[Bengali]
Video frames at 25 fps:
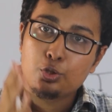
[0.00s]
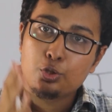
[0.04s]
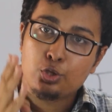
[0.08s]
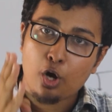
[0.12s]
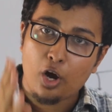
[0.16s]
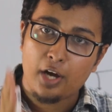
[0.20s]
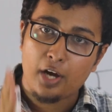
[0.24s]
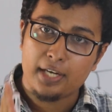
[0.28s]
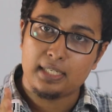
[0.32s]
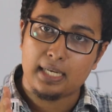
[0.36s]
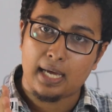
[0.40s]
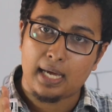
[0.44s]

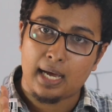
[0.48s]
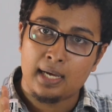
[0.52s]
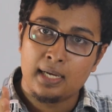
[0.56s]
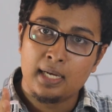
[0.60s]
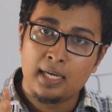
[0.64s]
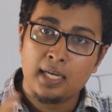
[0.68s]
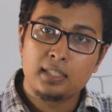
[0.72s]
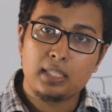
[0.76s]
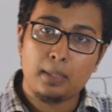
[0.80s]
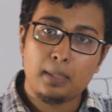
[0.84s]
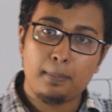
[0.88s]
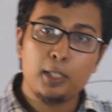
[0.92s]
ছয়টা
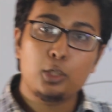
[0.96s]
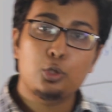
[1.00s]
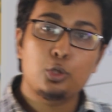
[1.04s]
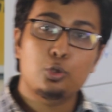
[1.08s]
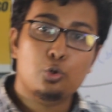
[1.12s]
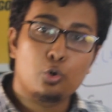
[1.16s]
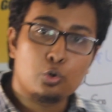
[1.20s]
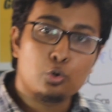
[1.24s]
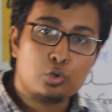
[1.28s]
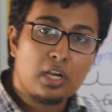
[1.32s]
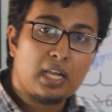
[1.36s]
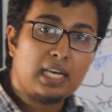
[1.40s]
তার মানে
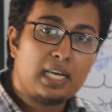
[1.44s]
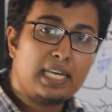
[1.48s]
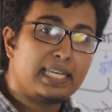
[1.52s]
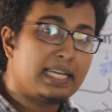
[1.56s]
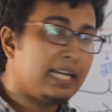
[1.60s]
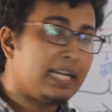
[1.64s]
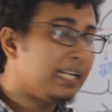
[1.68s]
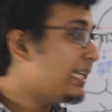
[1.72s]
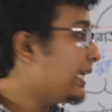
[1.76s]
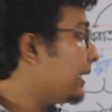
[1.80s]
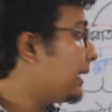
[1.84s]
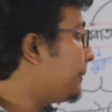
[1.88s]
টোটাল
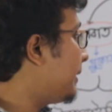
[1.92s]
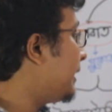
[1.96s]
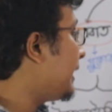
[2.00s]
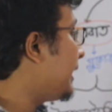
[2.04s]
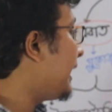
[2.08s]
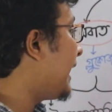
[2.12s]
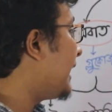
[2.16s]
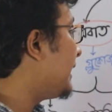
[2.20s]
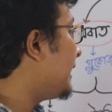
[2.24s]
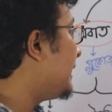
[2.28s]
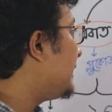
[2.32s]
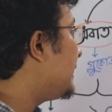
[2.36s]
এখানে আমার
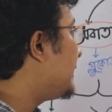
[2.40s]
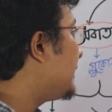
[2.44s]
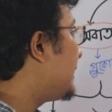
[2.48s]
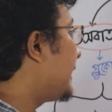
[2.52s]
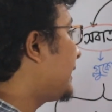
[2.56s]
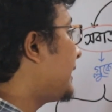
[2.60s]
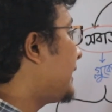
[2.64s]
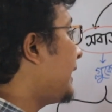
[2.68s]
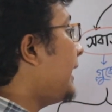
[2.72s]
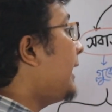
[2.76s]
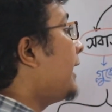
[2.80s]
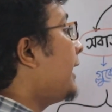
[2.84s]
এনএডি
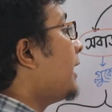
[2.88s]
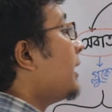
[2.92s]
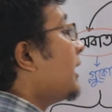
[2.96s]
থেকে